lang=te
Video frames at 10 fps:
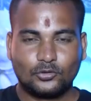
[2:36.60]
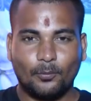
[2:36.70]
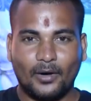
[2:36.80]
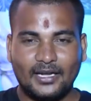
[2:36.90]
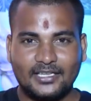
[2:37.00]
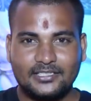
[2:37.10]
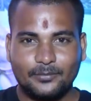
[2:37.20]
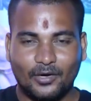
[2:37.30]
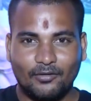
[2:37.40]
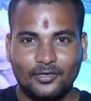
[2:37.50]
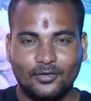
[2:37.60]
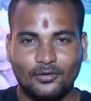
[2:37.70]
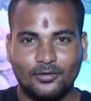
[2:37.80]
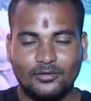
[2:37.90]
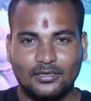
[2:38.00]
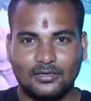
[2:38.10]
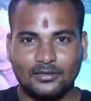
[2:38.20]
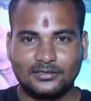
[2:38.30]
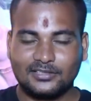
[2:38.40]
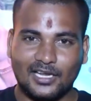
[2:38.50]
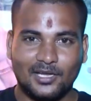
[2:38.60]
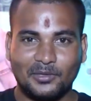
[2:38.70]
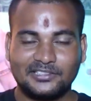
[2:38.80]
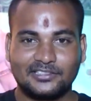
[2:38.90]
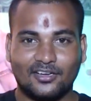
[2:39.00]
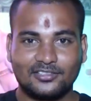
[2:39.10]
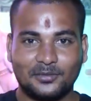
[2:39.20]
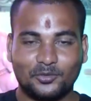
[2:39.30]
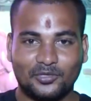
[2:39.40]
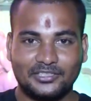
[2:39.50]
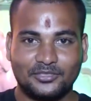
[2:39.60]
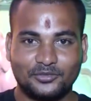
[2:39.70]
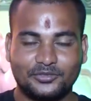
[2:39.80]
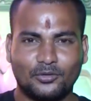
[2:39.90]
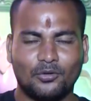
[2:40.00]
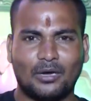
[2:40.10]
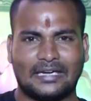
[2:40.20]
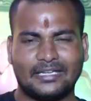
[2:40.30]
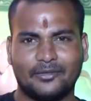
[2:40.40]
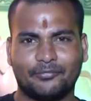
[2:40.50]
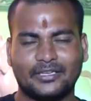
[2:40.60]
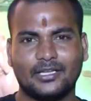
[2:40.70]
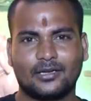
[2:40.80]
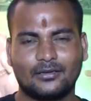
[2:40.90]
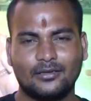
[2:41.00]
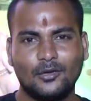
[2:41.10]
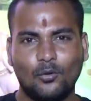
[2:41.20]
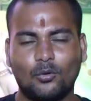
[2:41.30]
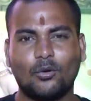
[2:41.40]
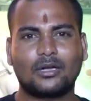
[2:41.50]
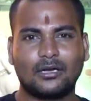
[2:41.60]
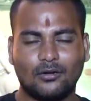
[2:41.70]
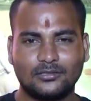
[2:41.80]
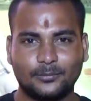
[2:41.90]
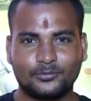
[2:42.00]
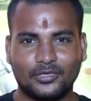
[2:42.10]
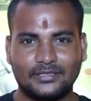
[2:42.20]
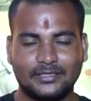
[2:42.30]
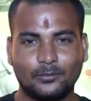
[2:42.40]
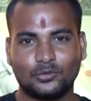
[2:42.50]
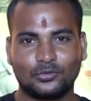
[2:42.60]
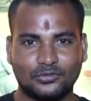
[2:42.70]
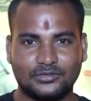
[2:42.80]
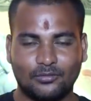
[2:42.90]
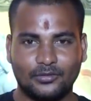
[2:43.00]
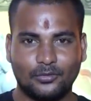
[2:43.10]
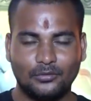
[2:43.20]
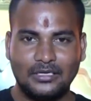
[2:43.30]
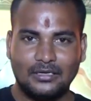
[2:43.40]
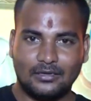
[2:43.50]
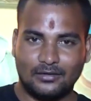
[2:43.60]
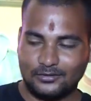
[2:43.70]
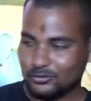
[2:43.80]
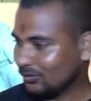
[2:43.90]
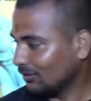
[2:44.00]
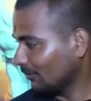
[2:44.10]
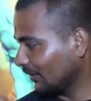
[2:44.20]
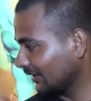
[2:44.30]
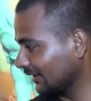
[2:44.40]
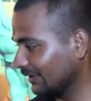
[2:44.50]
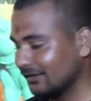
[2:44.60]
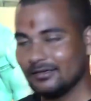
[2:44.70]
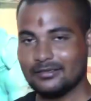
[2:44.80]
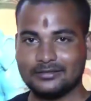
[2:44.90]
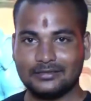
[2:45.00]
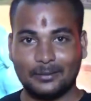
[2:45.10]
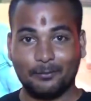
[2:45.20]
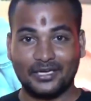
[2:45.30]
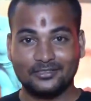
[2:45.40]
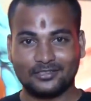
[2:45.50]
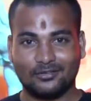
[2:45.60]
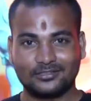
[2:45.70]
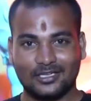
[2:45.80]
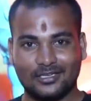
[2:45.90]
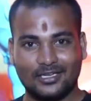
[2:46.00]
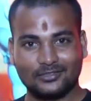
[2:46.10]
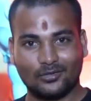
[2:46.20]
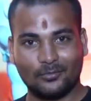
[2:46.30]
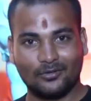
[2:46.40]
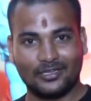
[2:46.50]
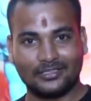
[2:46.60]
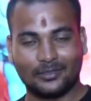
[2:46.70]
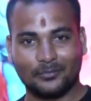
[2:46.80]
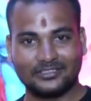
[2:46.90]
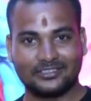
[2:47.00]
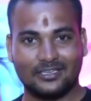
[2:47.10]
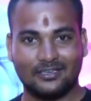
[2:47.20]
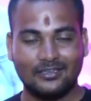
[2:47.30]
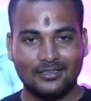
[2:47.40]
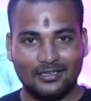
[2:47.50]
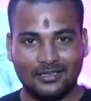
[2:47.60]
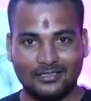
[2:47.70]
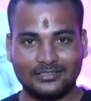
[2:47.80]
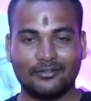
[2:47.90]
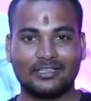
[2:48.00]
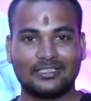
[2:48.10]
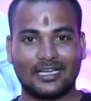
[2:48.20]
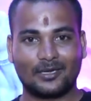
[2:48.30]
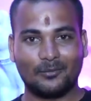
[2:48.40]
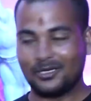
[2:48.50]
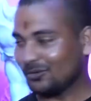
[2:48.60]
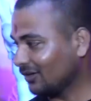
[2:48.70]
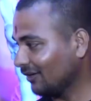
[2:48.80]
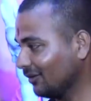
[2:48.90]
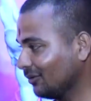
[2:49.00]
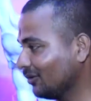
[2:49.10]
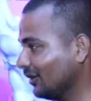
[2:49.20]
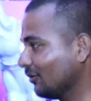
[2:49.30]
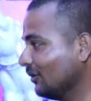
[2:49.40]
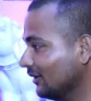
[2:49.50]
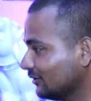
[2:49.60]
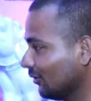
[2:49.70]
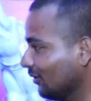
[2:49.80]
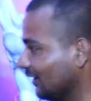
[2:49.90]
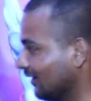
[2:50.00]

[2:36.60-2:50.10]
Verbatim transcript: సో బాలాజీ భవన్లో చాలా మంచి కాన్సెప్ట్తో అయితే వచ్చారు అంటే ఎవ్రీ ఇయర్ ఒక్కొక్క కాన్సెప్ట్తో అయితే ముందుకు వస్తూ ఉంటారు సో మనకి డెబ్బై ఐదు సంవత్సరాలుగా స్వామివారికి సంబంధించిన సేవాది కార్యక్రమాల్లో కూడా వీళ్ళుంటున్నారు సో